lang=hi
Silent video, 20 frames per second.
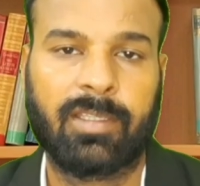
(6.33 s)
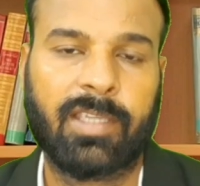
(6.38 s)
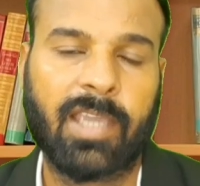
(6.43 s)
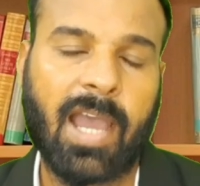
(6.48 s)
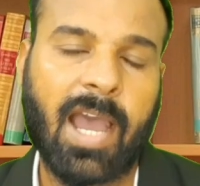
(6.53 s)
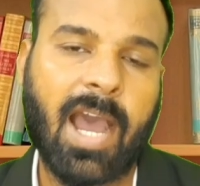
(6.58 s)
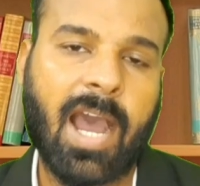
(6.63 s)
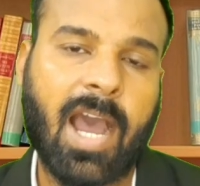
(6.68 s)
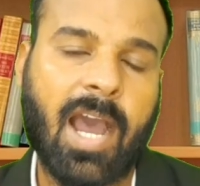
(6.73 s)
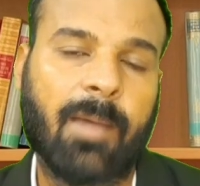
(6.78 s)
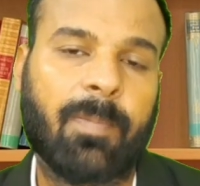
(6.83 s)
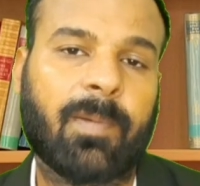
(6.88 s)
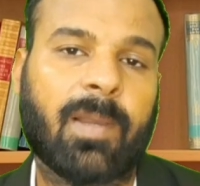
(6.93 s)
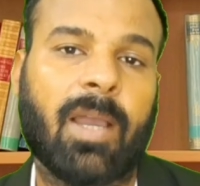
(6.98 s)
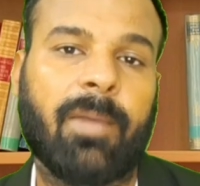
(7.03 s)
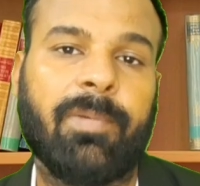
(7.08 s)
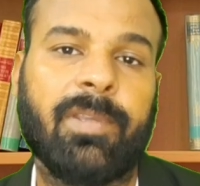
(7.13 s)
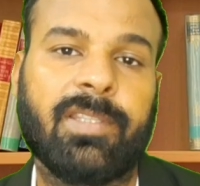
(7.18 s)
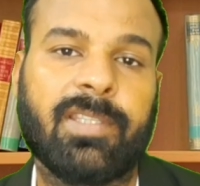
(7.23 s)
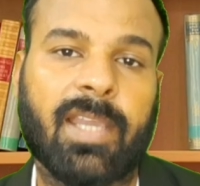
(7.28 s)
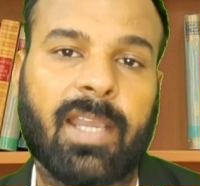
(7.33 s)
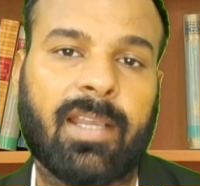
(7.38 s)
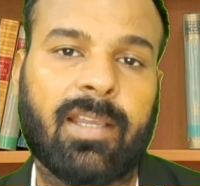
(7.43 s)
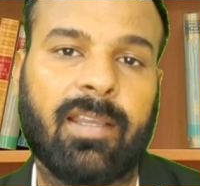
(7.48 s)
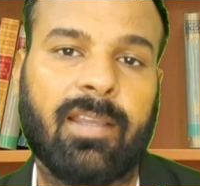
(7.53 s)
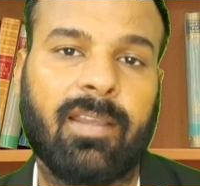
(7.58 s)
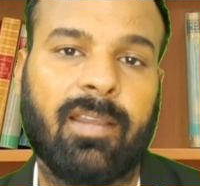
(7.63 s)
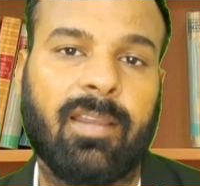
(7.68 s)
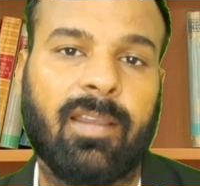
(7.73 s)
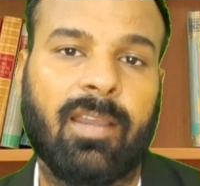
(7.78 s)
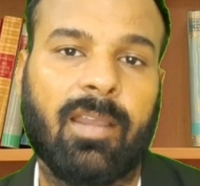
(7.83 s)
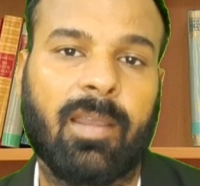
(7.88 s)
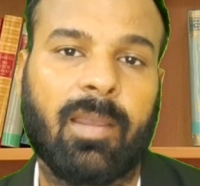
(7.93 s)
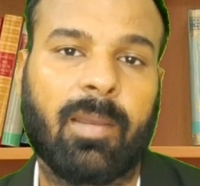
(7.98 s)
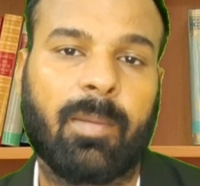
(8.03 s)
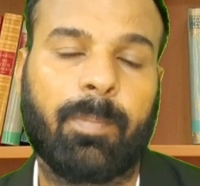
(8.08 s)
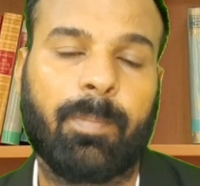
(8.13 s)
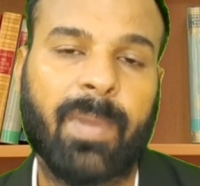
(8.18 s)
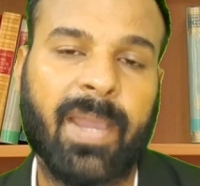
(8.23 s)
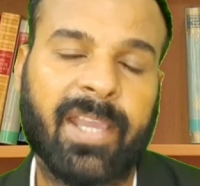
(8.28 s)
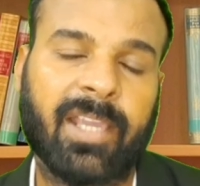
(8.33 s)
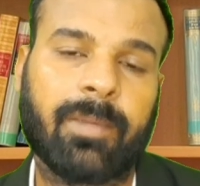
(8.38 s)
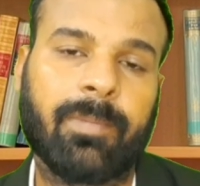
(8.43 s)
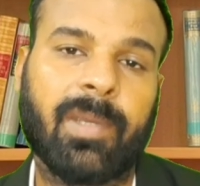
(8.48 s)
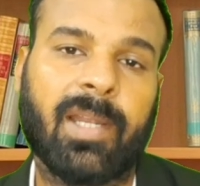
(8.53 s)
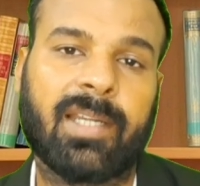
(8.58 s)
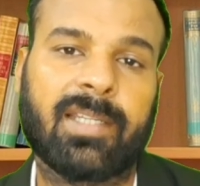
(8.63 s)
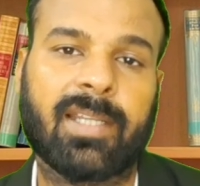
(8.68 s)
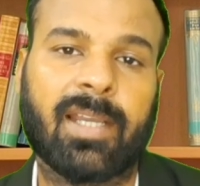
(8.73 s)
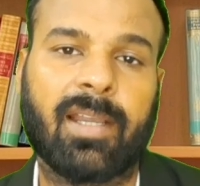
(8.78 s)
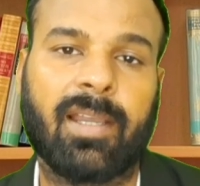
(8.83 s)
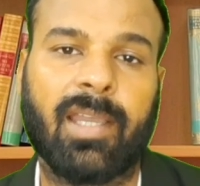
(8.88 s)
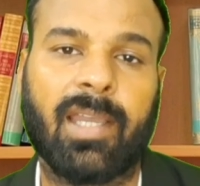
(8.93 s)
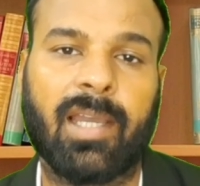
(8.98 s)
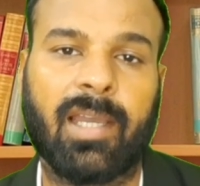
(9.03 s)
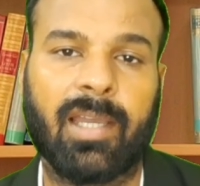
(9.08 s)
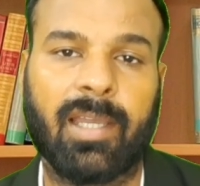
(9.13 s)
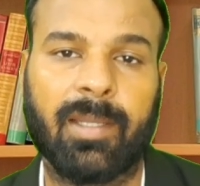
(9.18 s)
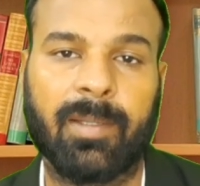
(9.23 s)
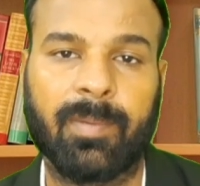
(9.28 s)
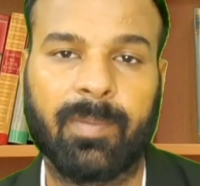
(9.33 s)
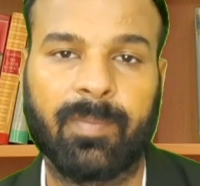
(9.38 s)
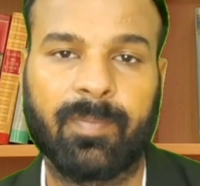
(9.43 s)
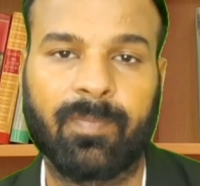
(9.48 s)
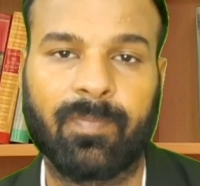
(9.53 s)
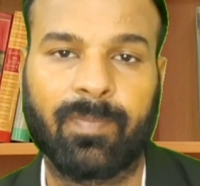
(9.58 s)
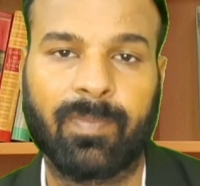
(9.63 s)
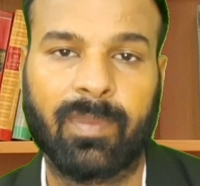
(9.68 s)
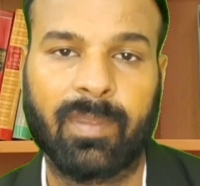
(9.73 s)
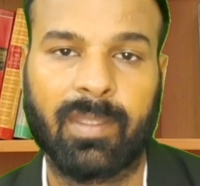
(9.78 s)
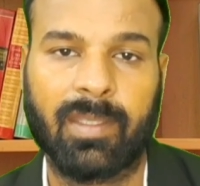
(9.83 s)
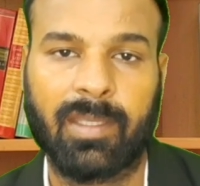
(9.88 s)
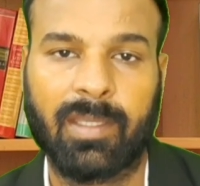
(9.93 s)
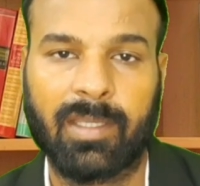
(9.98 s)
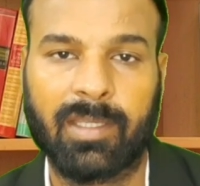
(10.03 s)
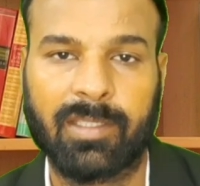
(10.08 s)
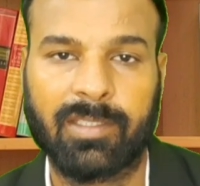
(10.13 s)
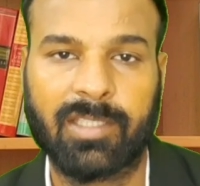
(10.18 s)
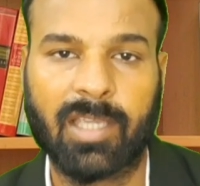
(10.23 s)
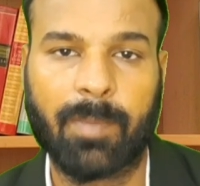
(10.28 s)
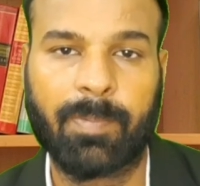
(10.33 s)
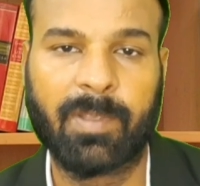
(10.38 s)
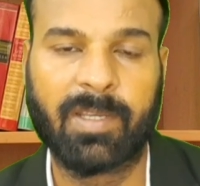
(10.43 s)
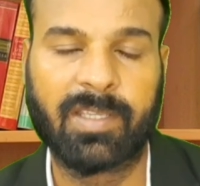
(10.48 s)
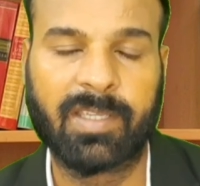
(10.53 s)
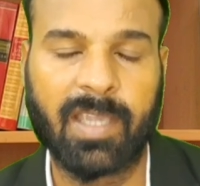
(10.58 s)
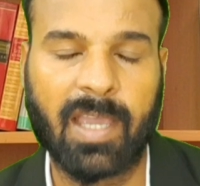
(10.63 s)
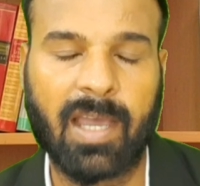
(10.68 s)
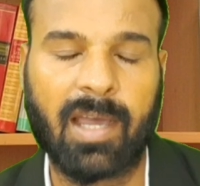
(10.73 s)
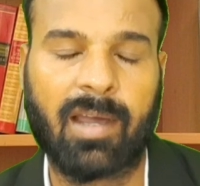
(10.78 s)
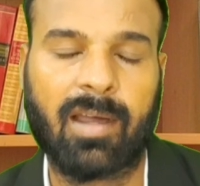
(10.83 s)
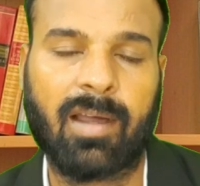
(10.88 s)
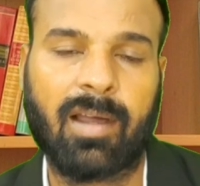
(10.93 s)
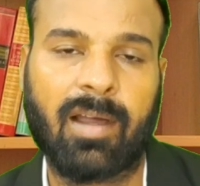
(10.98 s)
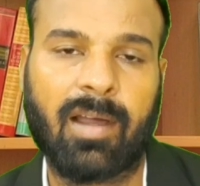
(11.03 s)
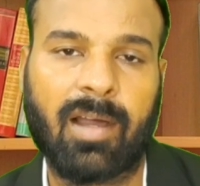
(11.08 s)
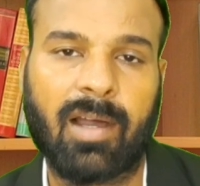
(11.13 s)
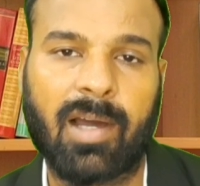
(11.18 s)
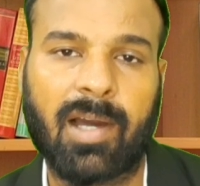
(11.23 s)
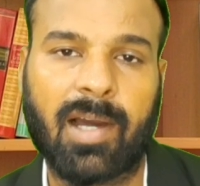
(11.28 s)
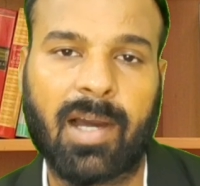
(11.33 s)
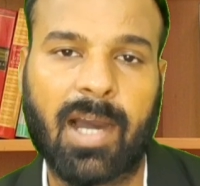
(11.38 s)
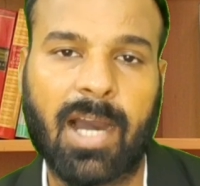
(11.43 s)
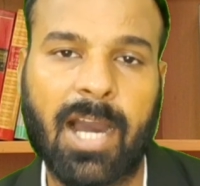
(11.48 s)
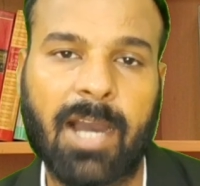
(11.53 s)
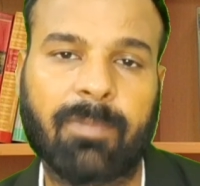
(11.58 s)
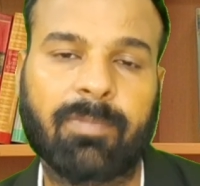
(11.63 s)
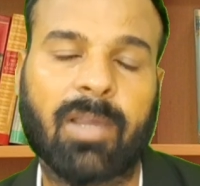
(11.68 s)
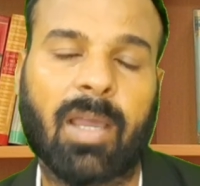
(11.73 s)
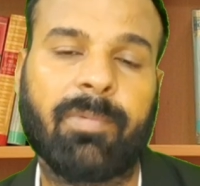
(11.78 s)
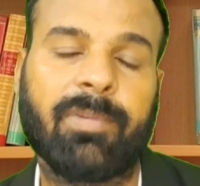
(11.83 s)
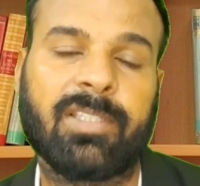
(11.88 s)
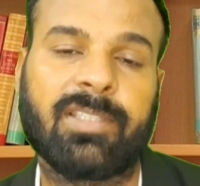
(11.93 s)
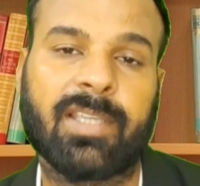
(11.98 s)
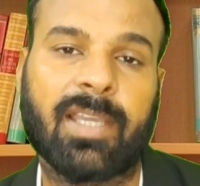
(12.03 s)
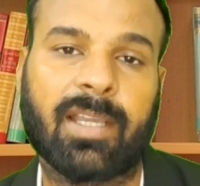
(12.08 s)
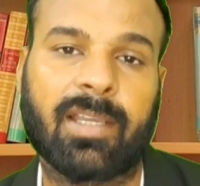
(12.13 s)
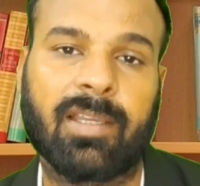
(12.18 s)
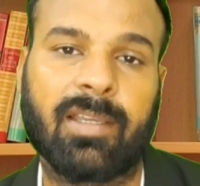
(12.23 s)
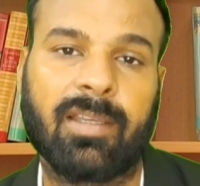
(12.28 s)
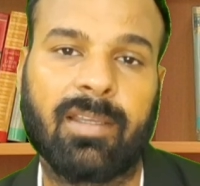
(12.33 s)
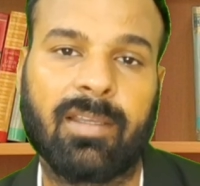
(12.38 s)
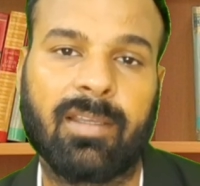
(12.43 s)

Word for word: क्या आपका भी चेक बैंक में अटक गया है या फिर क्या आपका भी चेक